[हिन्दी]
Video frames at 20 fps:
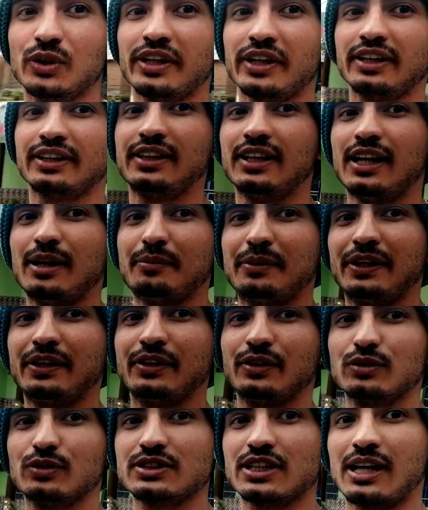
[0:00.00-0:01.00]
जो है ना यहाँ पे
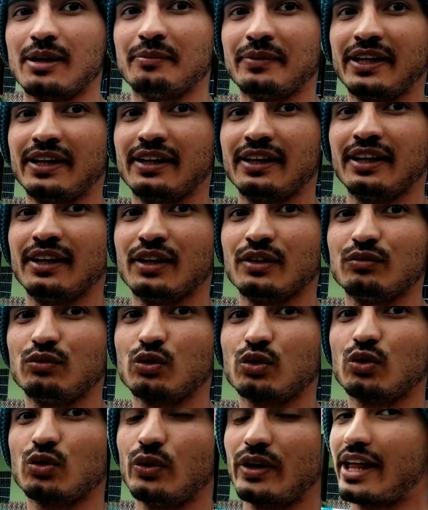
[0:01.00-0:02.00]
जो सामने
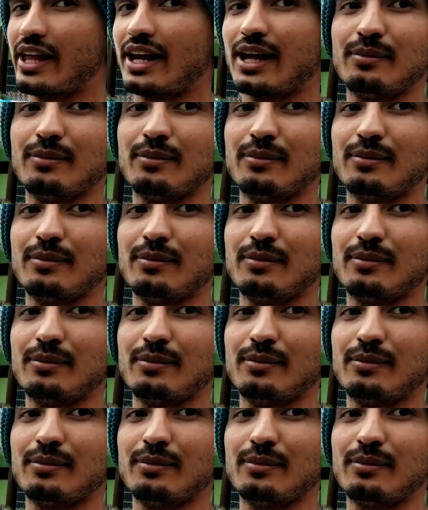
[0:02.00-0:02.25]
वो गोड है